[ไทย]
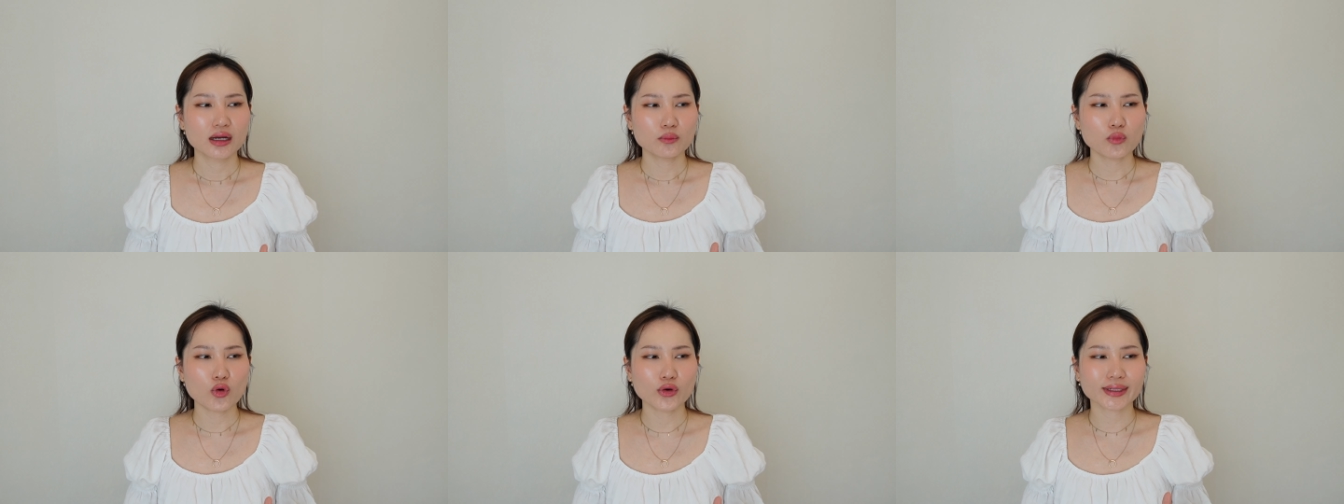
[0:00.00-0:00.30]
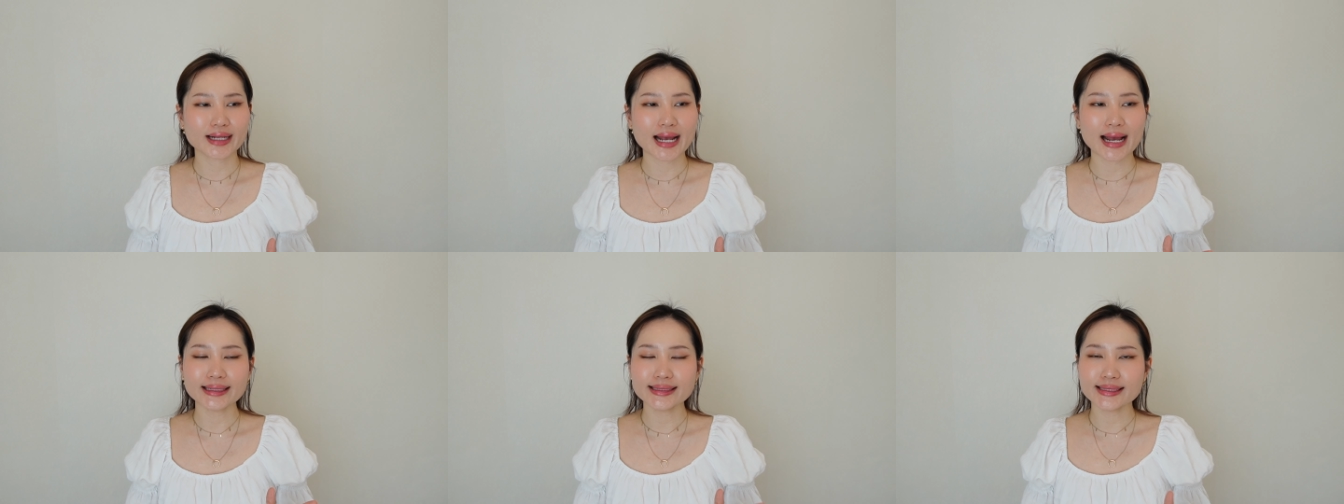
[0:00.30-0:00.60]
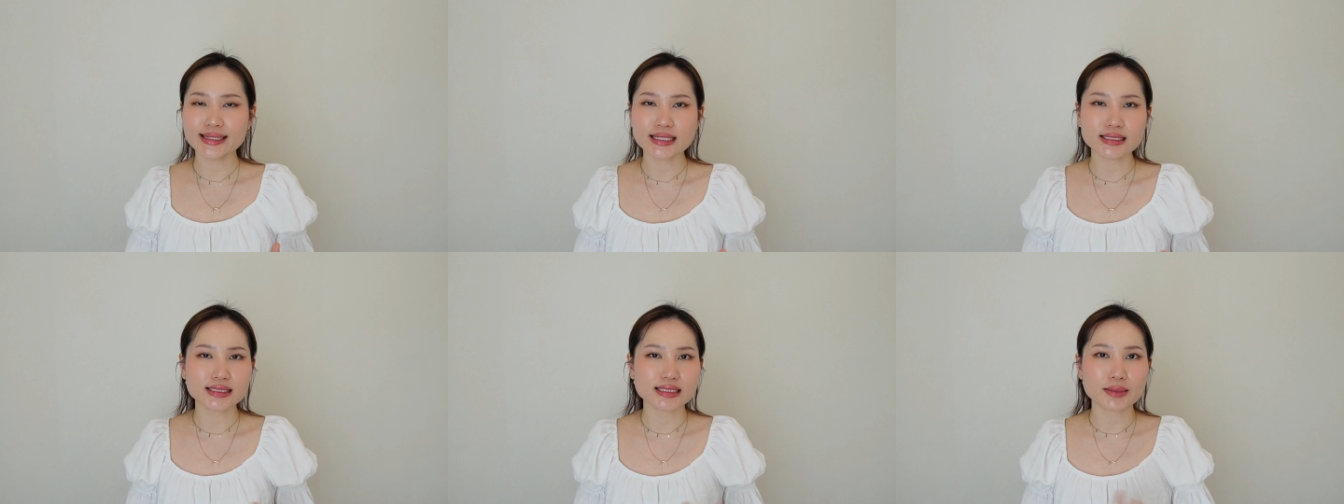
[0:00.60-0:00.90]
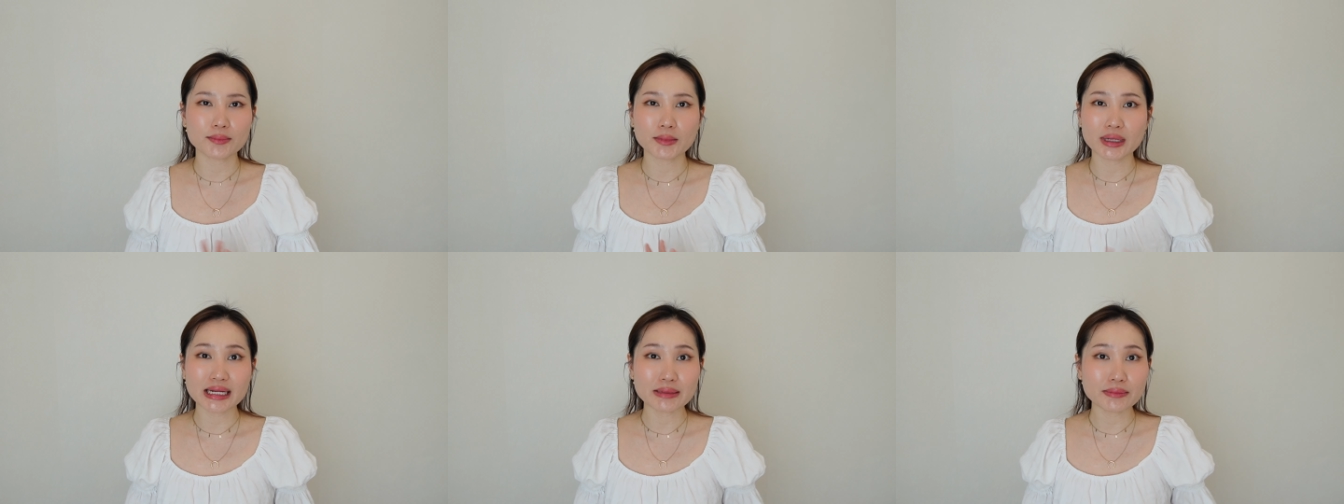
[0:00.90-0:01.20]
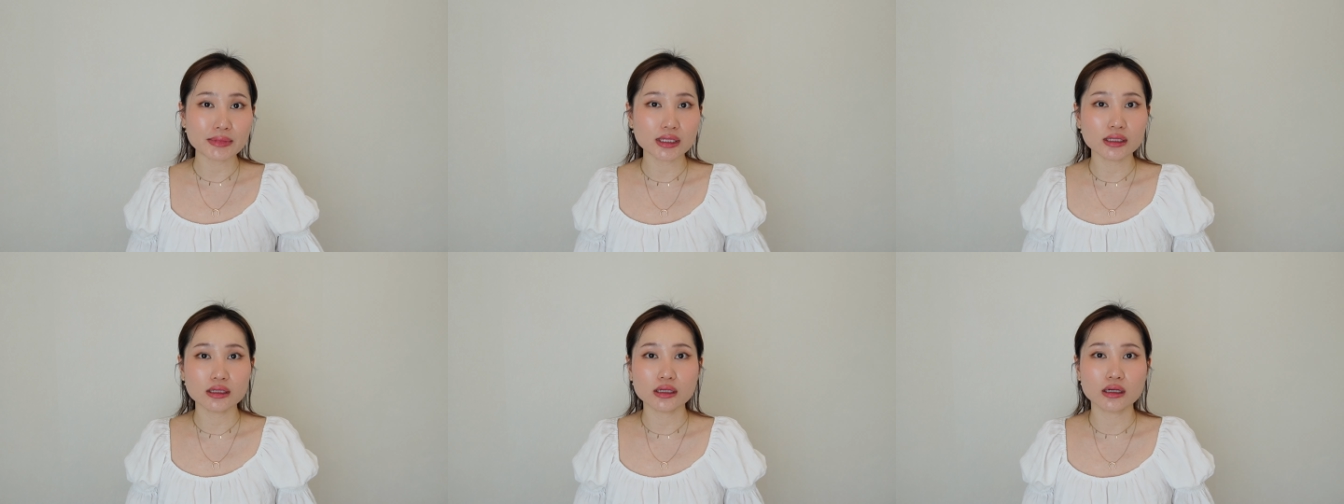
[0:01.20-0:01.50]
ผลข้างเคียงจริงไม่ได้
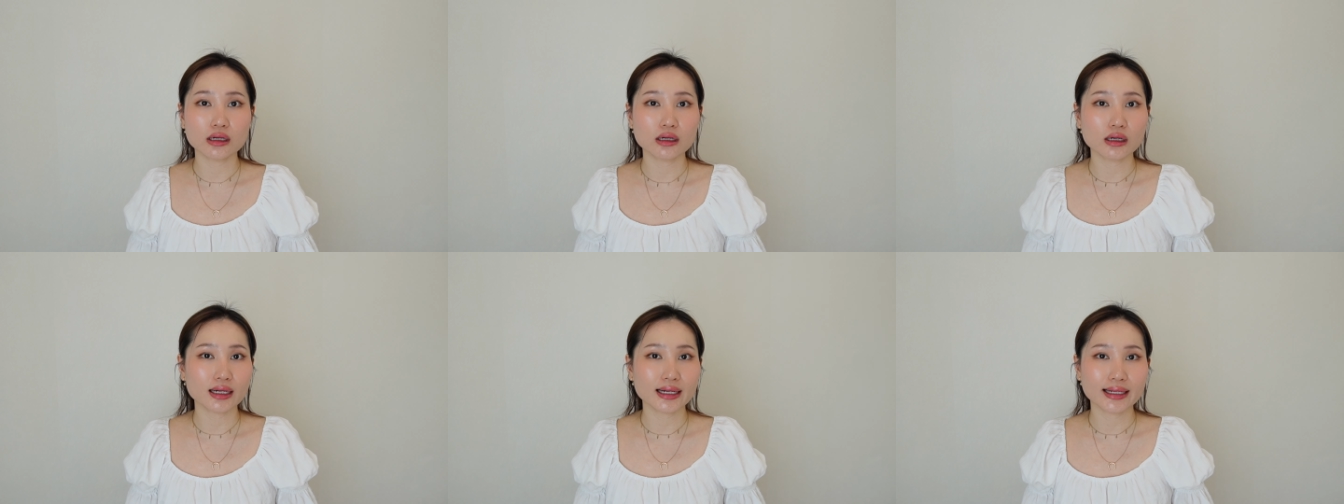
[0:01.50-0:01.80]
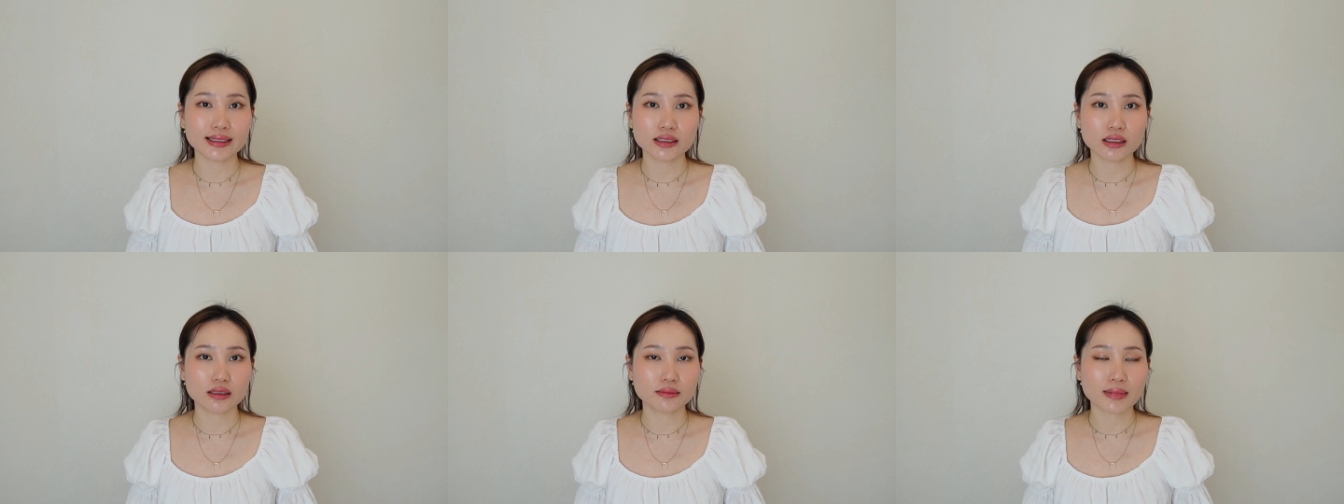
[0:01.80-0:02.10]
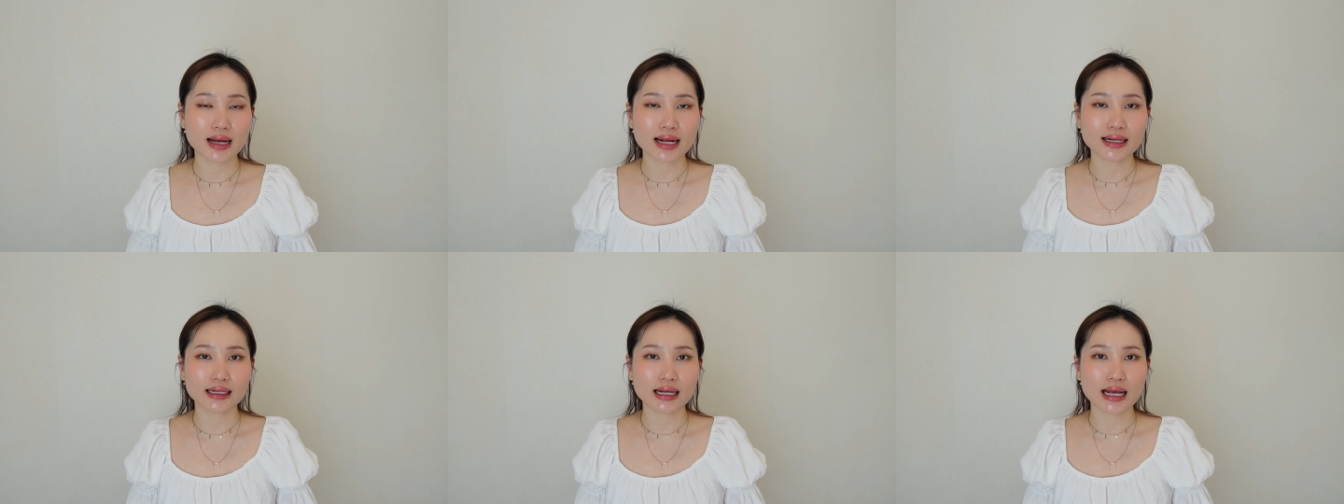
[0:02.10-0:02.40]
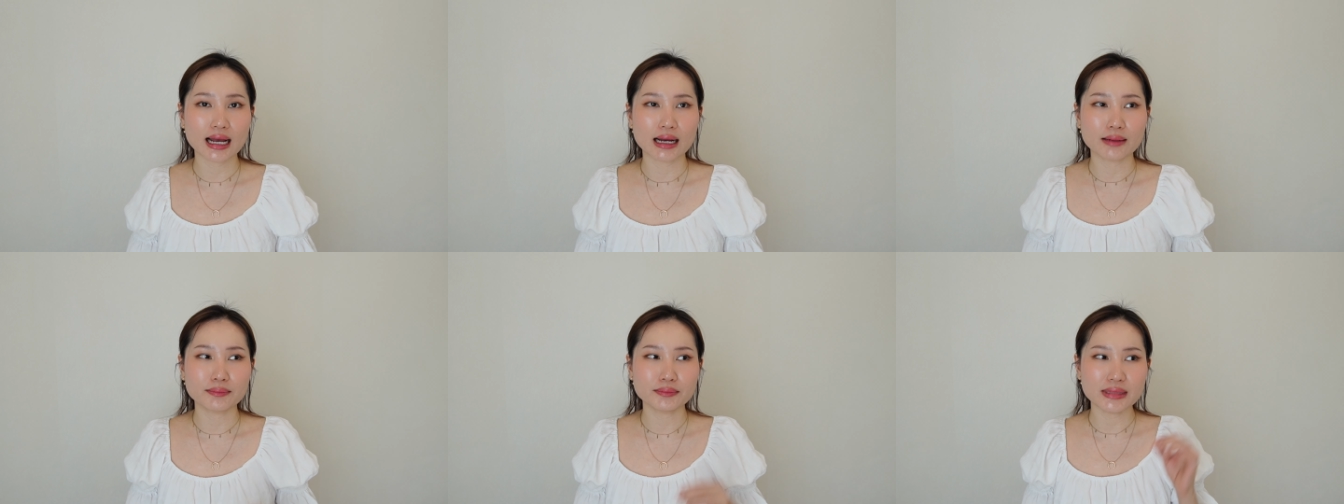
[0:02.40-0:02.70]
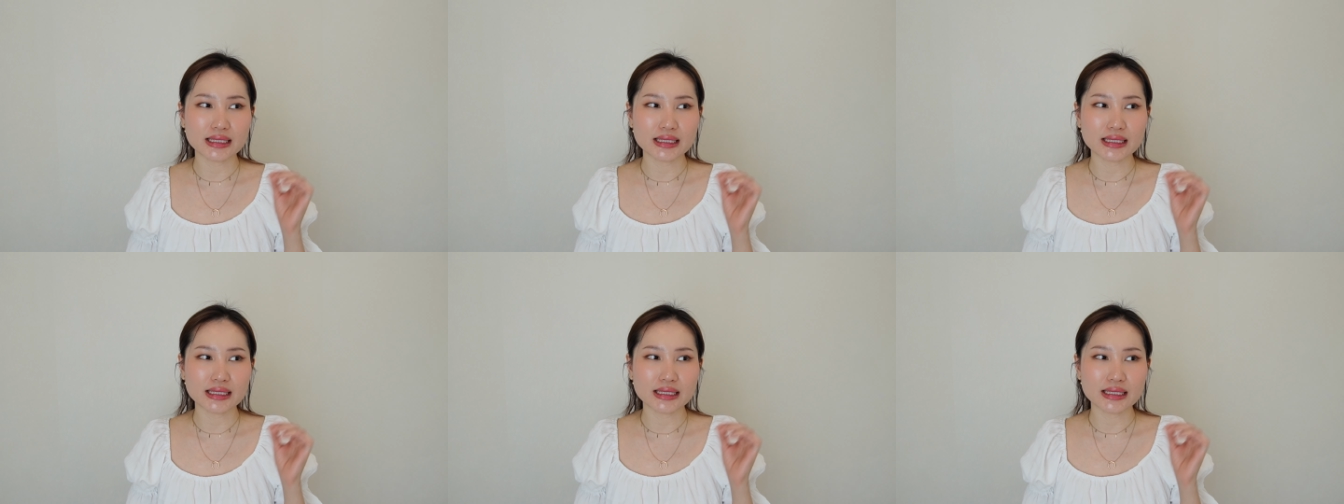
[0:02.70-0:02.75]
มีเยอะอะไรเยอะมากนะคะ